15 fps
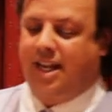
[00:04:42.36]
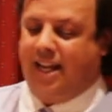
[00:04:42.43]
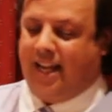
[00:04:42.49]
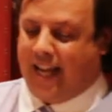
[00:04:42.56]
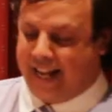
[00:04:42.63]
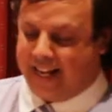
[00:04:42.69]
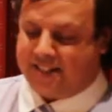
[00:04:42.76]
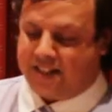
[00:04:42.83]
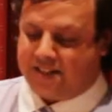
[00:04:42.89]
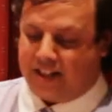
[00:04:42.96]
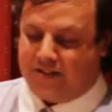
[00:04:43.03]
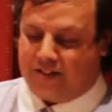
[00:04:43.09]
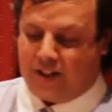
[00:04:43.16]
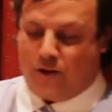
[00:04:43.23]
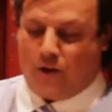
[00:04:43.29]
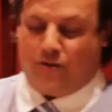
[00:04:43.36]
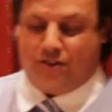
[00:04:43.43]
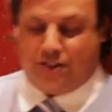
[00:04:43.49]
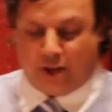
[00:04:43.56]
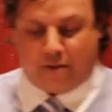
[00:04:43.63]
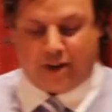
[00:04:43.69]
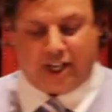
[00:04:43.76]
En este sentido,
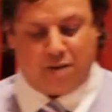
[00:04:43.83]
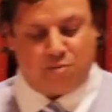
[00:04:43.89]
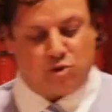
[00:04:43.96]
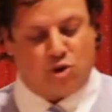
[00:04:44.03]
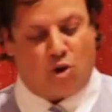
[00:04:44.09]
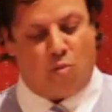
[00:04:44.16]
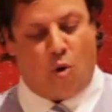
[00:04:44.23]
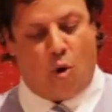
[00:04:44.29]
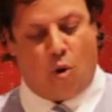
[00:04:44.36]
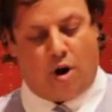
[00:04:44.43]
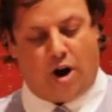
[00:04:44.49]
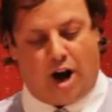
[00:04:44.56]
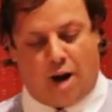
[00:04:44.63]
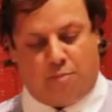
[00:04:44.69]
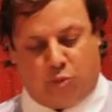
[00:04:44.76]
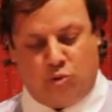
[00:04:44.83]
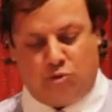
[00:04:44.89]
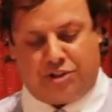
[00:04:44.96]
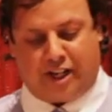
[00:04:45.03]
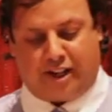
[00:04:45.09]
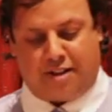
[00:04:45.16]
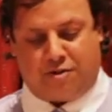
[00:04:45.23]
deberíamos, como
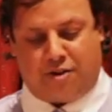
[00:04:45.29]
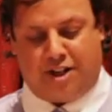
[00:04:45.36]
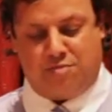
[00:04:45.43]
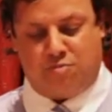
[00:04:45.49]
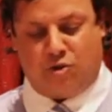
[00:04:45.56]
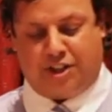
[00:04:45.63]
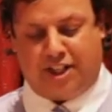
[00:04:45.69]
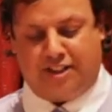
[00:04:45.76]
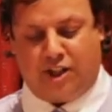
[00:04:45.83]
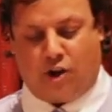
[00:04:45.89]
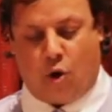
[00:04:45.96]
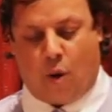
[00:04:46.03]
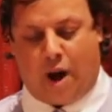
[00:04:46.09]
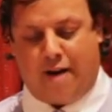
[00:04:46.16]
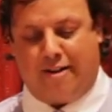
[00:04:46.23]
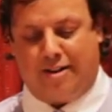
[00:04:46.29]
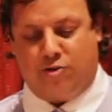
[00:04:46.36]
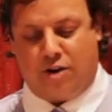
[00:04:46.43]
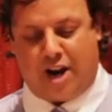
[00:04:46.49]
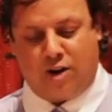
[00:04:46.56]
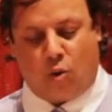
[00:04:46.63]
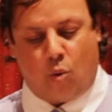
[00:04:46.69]
apunta el racionalismo crítico,
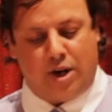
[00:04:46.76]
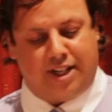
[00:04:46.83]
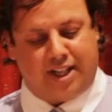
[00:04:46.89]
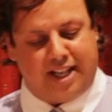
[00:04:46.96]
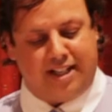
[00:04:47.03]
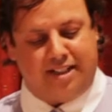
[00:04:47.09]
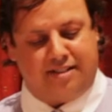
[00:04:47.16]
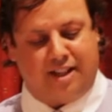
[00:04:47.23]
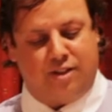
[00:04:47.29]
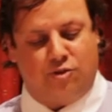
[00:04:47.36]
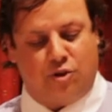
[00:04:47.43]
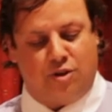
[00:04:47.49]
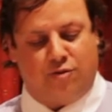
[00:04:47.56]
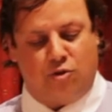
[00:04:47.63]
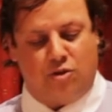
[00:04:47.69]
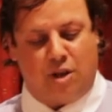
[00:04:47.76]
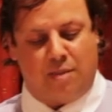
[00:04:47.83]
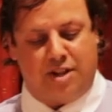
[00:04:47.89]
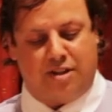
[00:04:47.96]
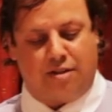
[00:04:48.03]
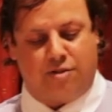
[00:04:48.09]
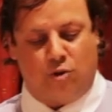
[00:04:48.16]
abandonar cualquier intento de
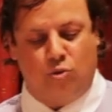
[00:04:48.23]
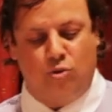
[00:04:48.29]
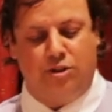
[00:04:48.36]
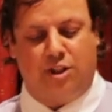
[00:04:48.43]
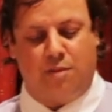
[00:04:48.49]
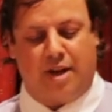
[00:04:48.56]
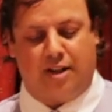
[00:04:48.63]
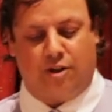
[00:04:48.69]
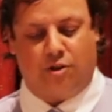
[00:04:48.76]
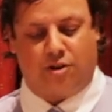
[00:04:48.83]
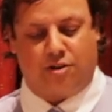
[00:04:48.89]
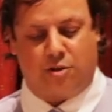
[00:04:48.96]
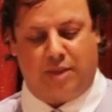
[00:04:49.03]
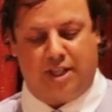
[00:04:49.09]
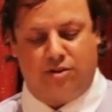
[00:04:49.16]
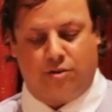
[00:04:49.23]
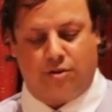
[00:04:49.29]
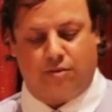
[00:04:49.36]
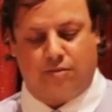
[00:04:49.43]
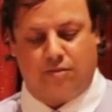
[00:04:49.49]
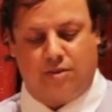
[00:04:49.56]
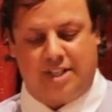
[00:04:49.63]
fundamentación última del
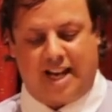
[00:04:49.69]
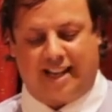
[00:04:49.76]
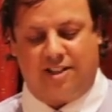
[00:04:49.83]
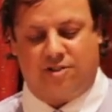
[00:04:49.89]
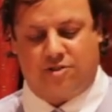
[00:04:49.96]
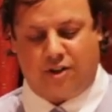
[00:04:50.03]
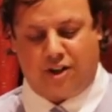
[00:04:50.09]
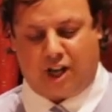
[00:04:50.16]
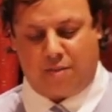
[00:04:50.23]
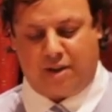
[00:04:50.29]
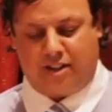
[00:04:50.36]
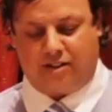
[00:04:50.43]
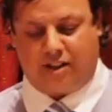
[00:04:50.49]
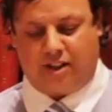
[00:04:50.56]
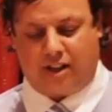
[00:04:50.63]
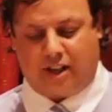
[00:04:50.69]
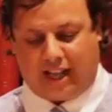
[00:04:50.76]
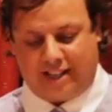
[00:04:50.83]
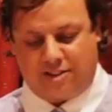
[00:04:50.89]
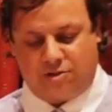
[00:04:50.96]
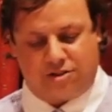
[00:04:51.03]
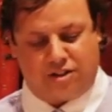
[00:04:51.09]
conocimiento, ya que históricamente
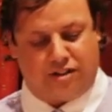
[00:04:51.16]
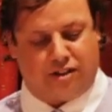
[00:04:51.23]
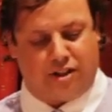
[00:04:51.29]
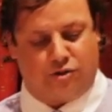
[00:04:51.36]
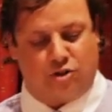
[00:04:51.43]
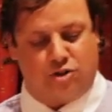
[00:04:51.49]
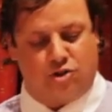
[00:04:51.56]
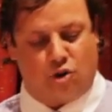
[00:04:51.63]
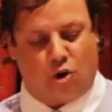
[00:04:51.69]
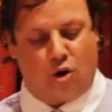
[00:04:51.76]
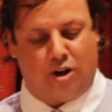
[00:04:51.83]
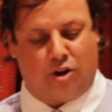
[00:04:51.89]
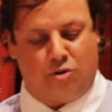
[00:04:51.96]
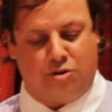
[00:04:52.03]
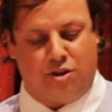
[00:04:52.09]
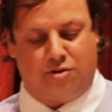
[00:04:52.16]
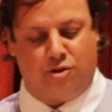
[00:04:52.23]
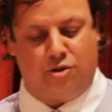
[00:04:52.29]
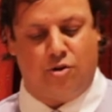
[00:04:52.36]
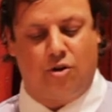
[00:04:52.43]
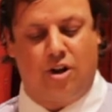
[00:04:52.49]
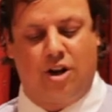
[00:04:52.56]
estos intentos solo han
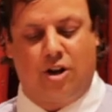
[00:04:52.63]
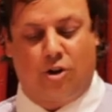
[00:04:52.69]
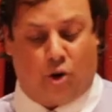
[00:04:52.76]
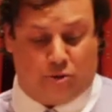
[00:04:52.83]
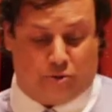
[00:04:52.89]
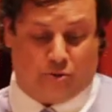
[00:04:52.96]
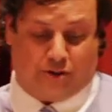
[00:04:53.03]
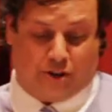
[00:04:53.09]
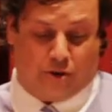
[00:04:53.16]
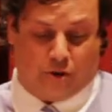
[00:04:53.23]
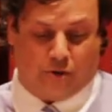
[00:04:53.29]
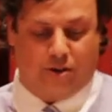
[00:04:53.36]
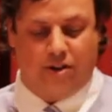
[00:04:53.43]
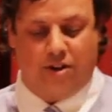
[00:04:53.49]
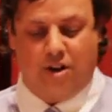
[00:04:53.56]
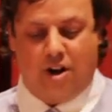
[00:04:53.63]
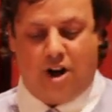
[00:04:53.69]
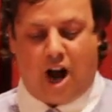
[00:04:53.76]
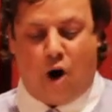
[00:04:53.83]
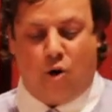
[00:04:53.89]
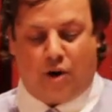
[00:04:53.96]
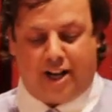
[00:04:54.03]
conducido, conducido
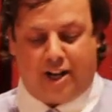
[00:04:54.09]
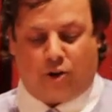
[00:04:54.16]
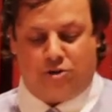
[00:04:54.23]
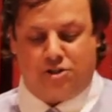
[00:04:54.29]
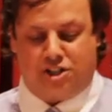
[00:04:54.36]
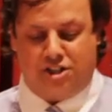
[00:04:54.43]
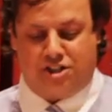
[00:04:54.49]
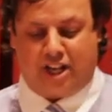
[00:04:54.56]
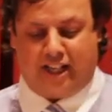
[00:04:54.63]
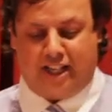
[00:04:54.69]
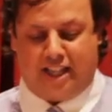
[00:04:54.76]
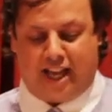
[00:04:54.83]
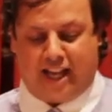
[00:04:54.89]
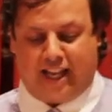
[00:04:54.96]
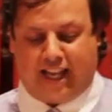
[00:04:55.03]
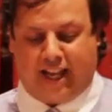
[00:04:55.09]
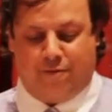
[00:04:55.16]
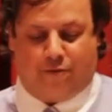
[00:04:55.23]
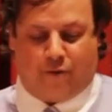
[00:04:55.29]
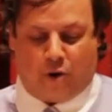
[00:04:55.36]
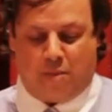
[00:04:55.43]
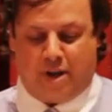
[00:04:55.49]
a un callejón sin salida en
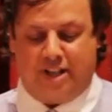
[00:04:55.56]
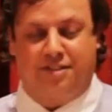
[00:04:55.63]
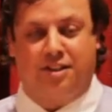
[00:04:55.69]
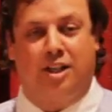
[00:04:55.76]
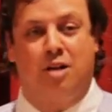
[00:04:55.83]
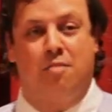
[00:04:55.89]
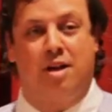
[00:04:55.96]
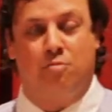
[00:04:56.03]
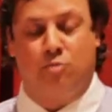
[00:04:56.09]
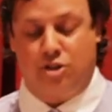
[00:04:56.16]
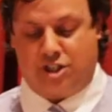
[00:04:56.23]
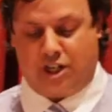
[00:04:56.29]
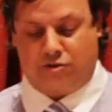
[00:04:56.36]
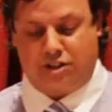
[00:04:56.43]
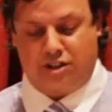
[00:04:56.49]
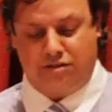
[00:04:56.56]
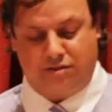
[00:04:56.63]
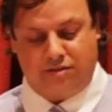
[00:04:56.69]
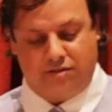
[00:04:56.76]
forma del trilema de Munchausen,